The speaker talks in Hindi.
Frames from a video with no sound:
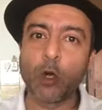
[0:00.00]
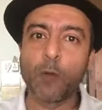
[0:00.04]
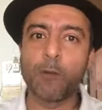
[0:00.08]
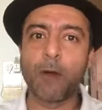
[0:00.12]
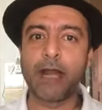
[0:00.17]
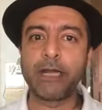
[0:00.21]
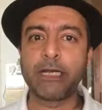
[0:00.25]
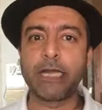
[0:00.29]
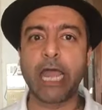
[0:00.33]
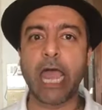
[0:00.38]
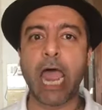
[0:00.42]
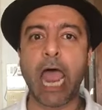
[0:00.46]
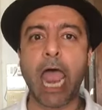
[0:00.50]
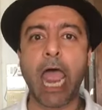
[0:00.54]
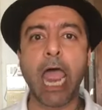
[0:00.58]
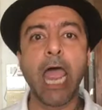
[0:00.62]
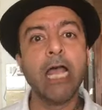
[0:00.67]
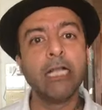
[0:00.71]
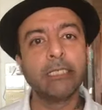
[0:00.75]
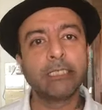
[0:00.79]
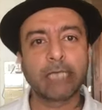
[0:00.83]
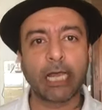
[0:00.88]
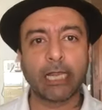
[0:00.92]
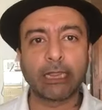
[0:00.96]
बन गया
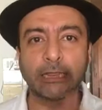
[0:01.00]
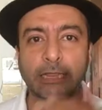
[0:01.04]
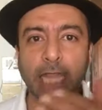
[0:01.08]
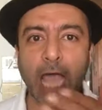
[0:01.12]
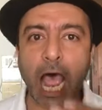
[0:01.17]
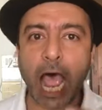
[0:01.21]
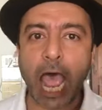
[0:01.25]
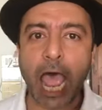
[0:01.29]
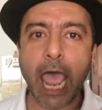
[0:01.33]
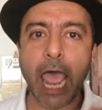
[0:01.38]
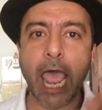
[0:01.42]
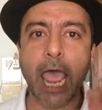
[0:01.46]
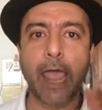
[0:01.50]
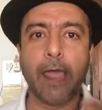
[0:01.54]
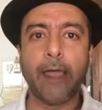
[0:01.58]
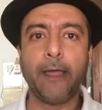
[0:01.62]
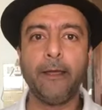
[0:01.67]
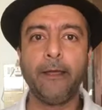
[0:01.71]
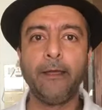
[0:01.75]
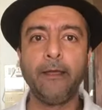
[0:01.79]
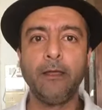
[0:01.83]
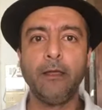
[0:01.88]
है चलता है